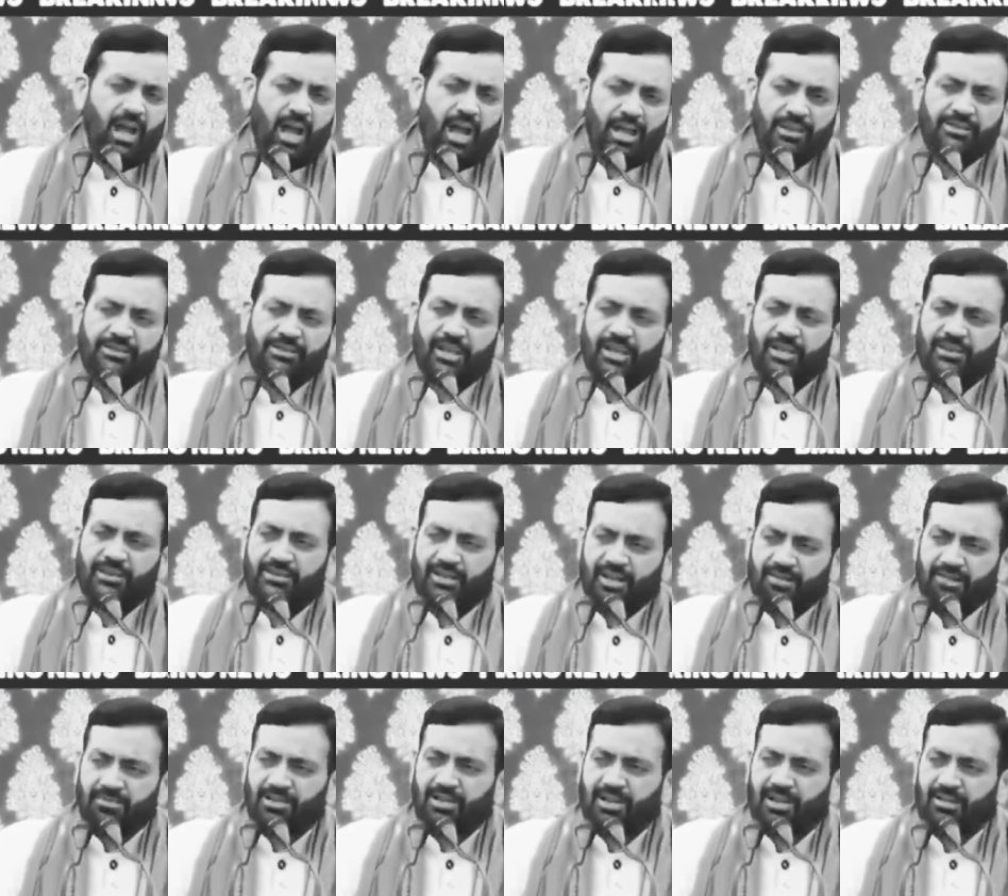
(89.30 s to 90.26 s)
ऐसे
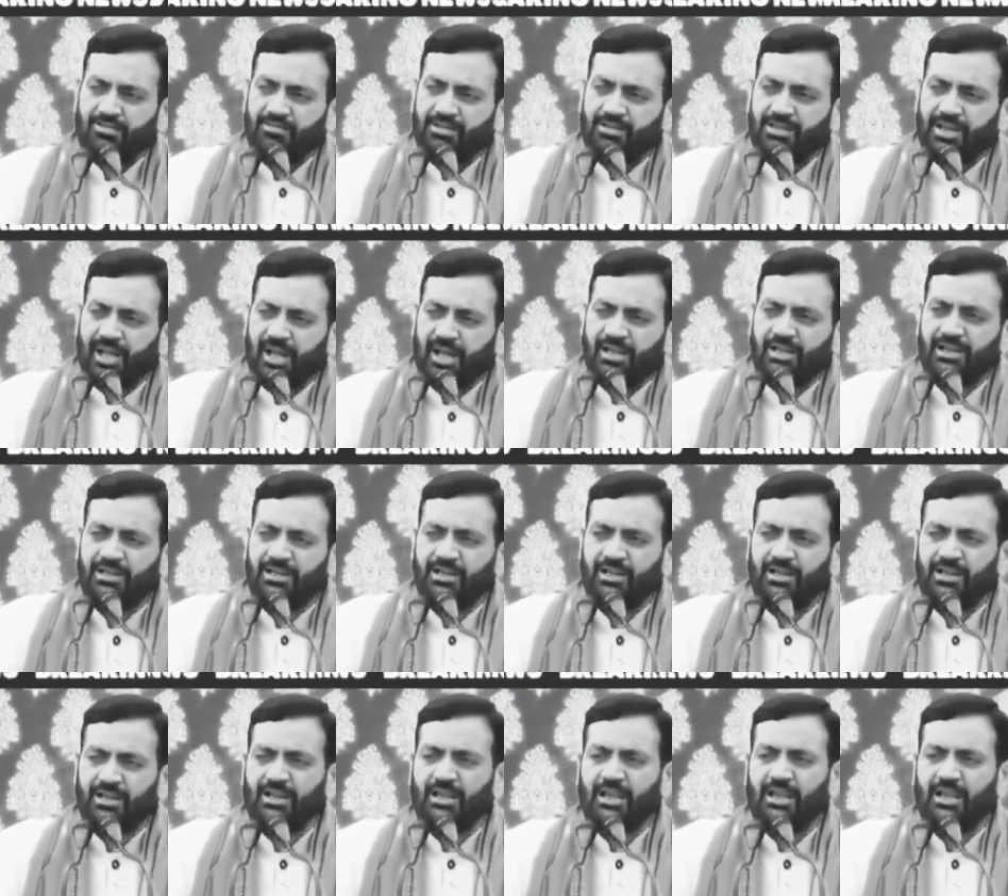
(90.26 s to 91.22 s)
सब कर्मचारी
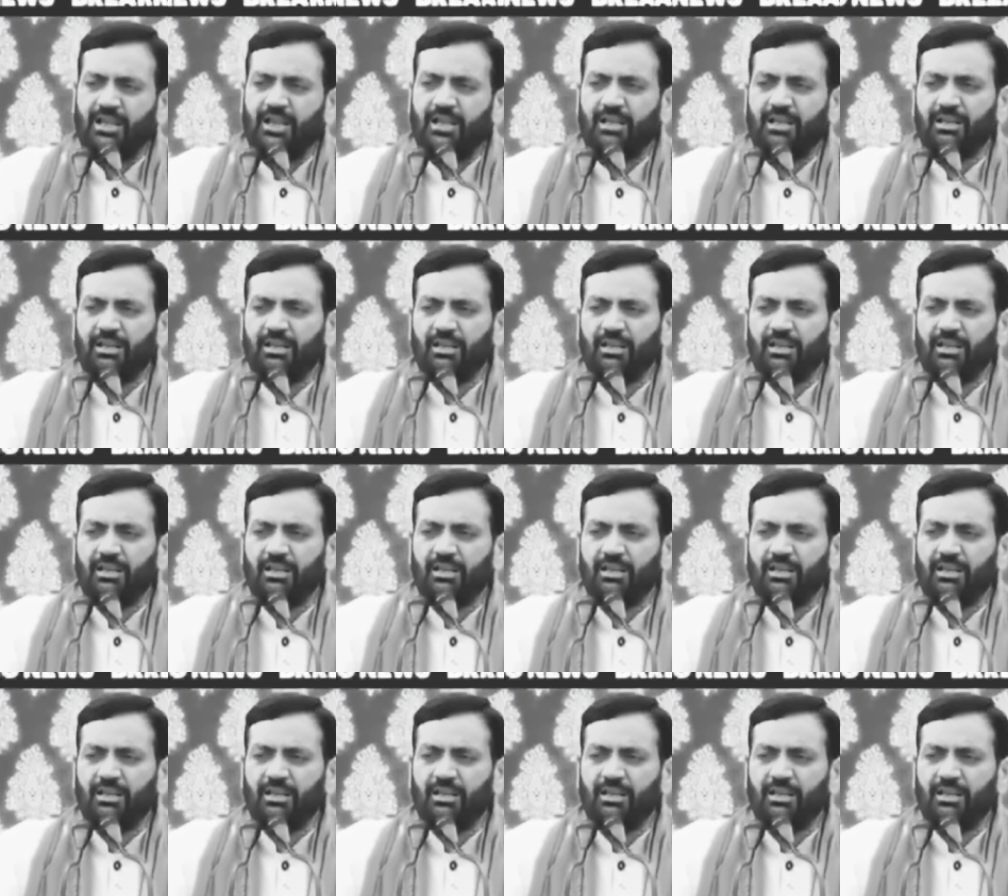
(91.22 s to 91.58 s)
जिनकी